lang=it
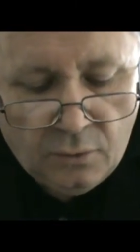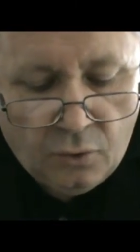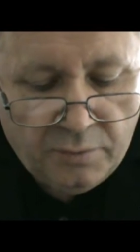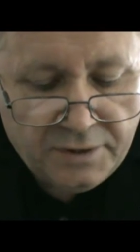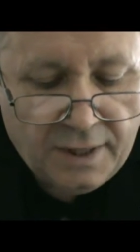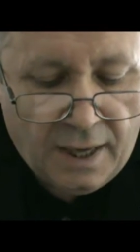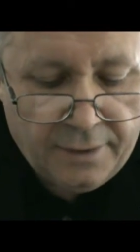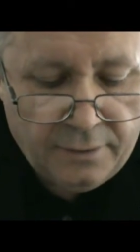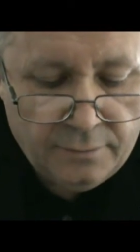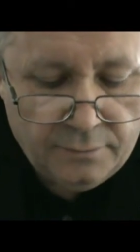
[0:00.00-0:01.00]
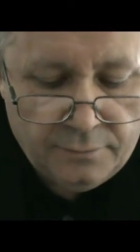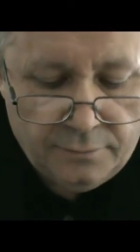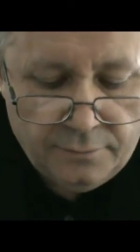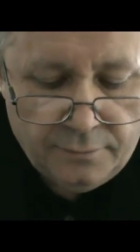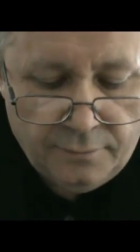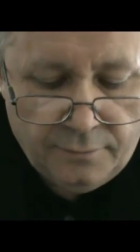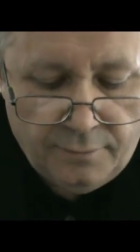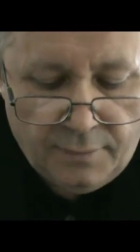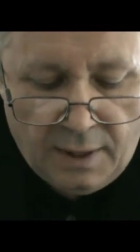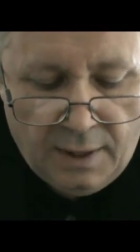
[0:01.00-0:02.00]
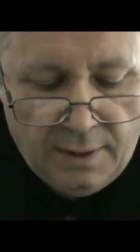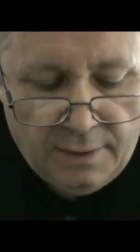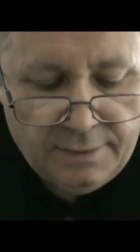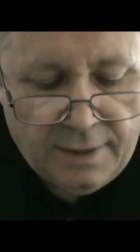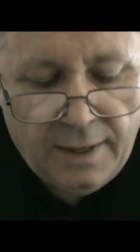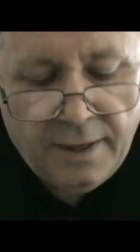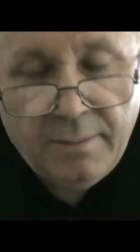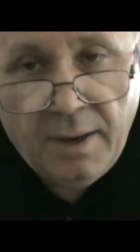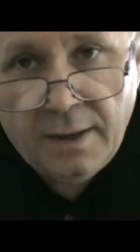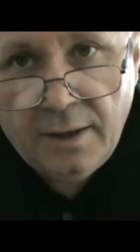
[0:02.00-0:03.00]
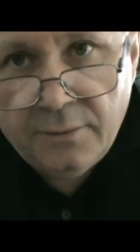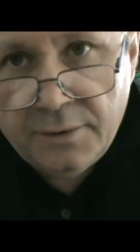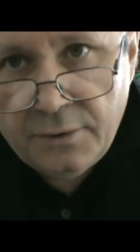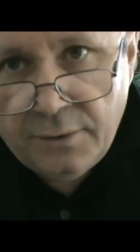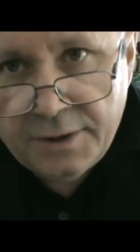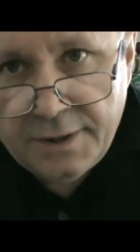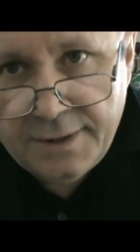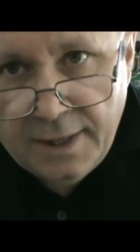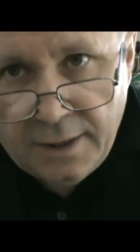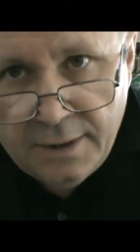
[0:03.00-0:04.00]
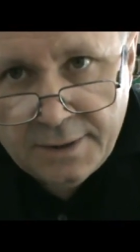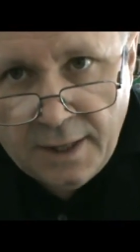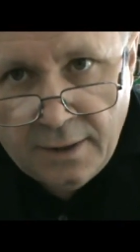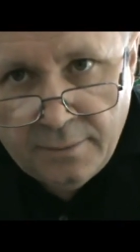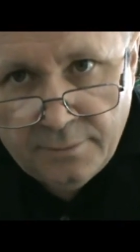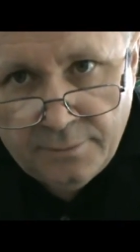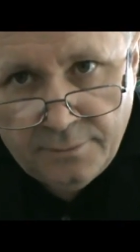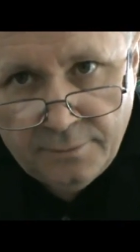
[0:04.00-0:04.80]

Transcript: o come salario. Tale rimane la questione essenziale del sale.